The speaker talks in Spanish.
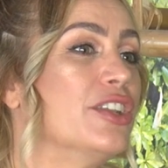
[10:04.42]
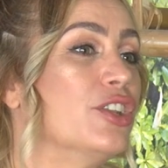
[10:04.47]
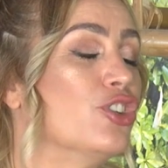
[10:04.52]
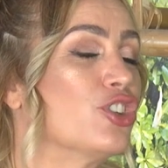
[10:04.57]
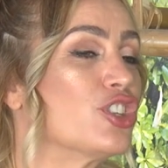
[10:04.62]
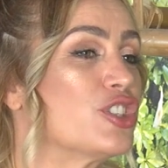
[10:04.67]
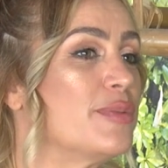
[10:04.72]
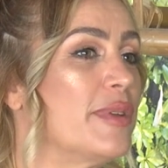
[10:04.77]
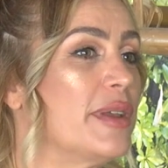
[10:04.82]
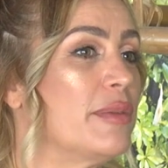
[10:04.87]

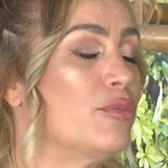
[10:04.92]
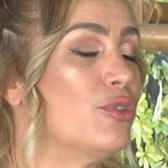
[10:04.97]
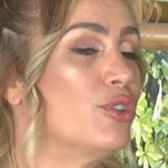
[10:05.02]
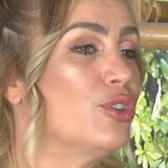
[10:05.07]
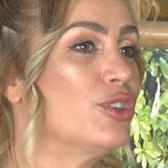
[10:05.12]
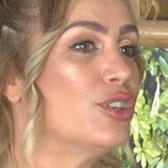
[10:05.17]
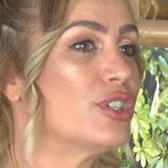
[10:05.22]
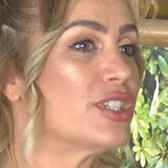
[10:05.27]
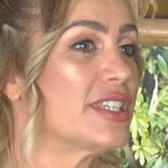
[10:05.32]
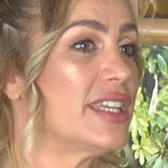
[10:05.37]
Nos
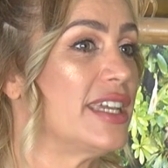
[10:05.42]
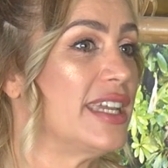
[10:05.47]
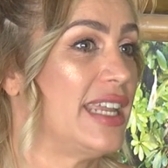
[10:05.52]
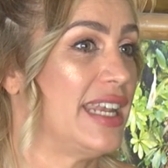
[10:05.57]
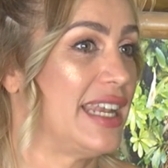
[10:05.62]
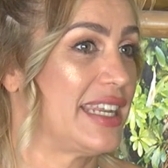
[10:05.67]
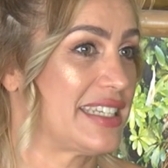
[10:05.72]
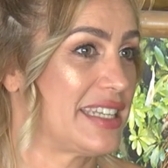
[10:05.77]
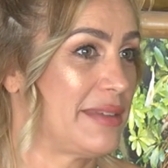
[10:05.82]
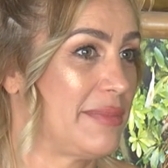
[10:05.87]
vemos
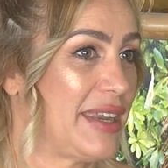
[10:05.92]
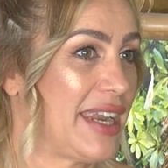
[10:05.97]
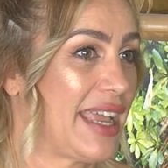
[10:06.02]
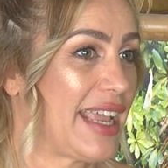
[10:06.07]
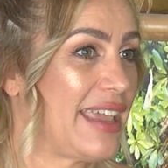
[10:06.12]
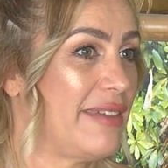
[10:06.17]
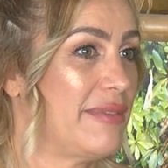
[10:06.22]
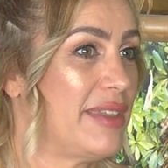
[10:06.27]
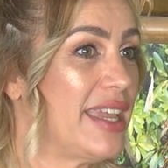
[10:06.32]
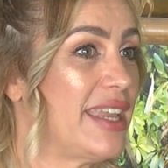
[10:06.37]
eh, la, semana,
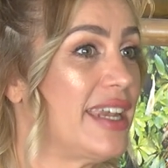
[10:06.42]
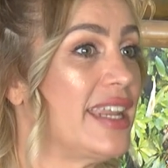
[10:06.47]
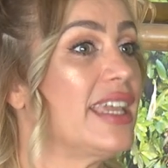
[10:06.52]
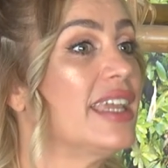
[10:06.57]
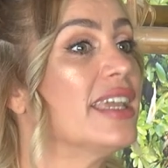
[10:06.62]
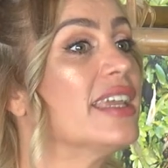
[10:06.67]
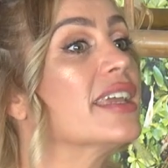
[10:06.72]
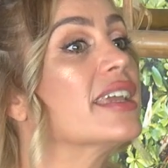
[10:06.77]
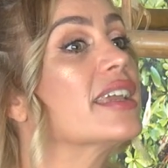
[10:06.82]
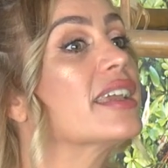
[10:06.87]
Que
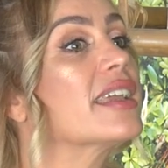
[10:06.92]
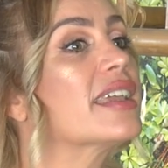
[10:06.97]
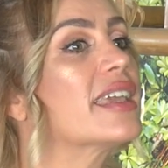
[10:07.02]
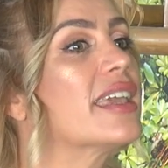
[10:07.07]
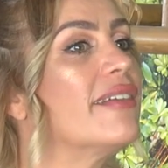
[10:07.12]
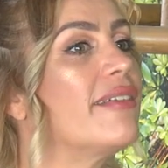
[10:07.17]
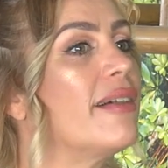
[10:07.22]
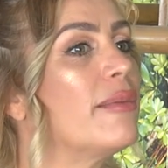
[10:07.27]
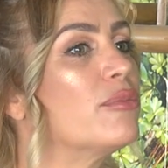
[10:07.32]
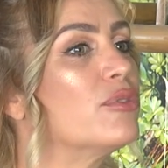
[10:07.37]
viene
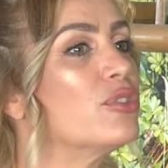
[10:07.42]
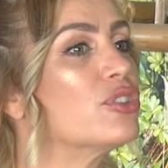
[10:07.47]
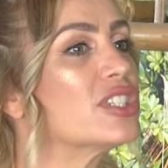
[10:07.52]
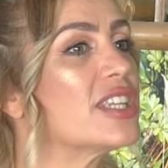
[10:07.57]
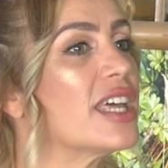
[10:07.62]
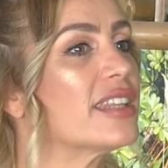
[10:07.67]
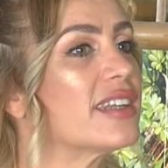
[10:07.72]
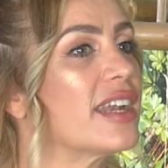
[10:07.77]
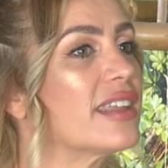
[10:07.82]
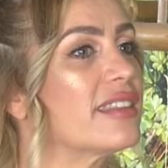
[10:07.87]
¿Qué
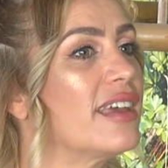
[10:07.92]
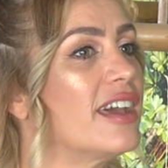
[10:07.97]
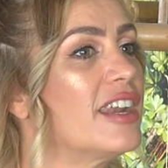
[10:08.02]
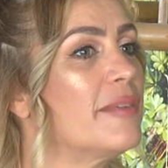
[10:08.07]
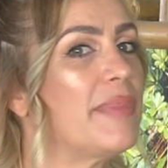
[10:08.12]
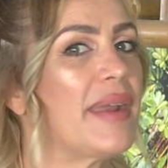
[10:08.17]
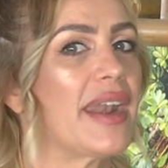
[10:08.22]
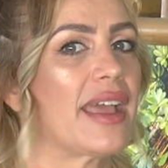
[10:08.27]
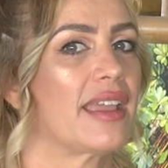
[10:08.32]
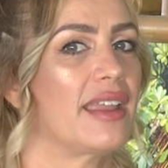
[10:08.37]
vamos a
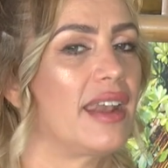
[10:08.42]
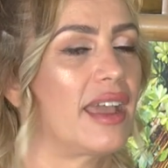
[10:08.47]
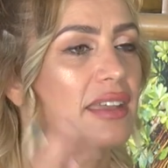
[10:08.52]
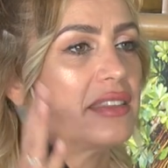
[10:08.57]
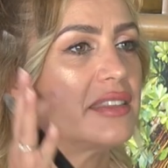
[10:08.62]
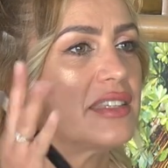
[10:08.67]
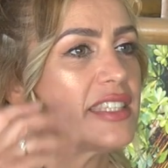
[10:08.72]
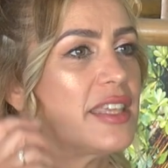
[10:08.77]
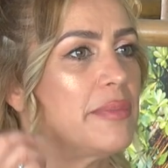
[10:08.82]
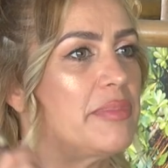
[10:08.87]
tratar para que la
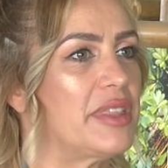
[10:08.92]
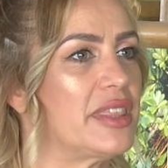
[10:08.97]
gente esté